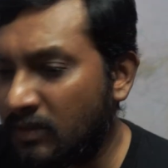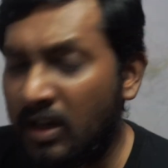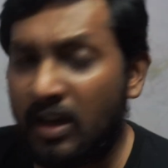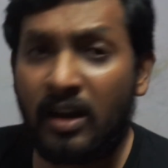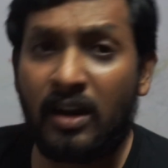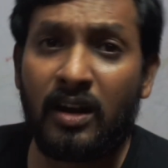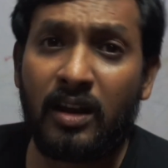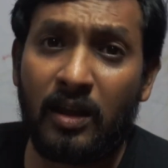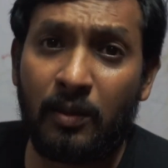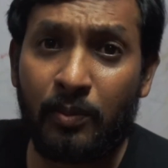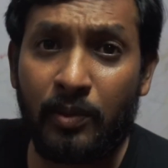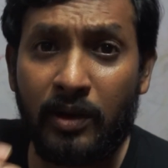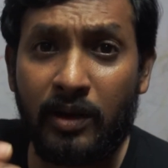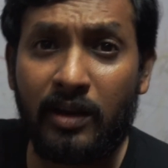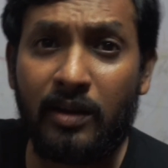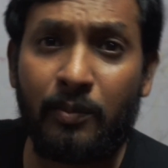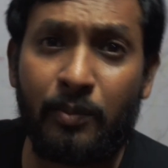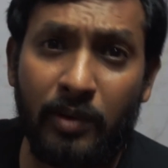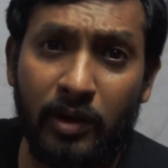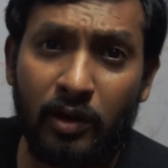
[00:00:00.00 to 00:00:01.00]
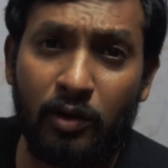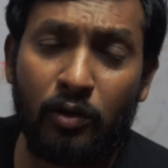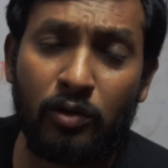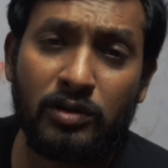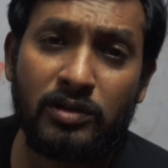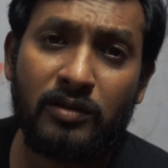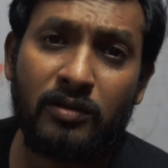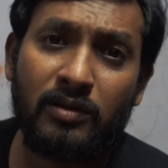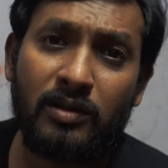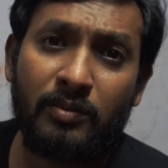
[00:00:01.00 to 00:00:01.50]
ஏன்னா நீங்கள் ப்ரீ ப்ரீ
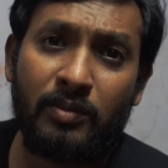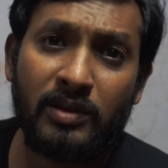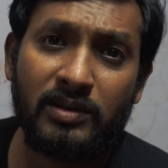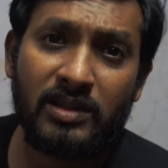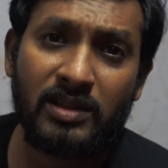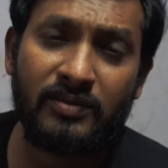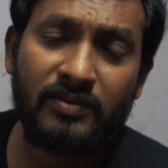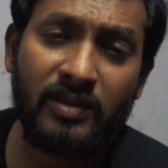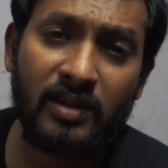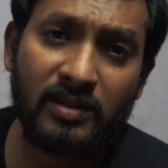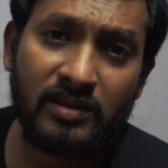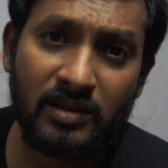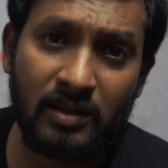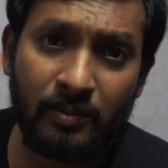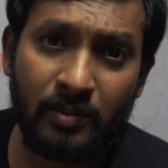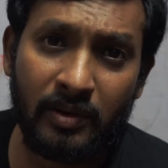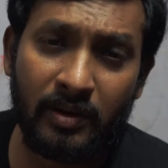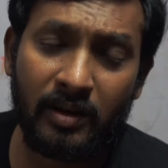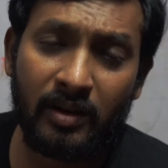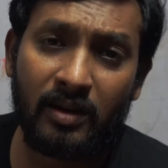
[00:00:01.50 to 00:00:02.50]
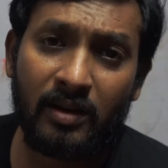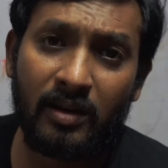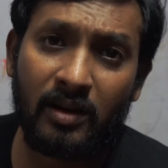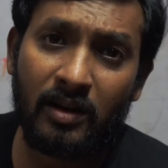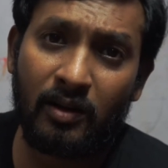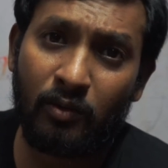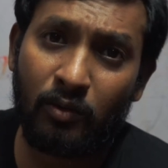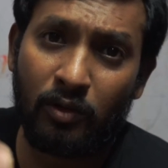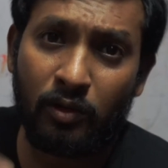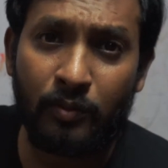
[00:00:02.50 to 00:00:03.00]
க்ளோஷர் வந்து பஜாஜ் ஃபினான்ஸில்
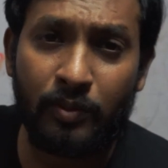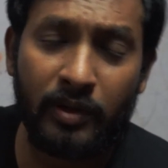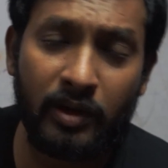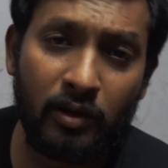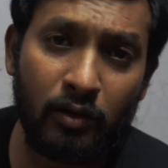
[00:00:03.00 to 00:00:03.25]
பண்ணுறீங்கனாலே உங்களுக்கு ப்ரீ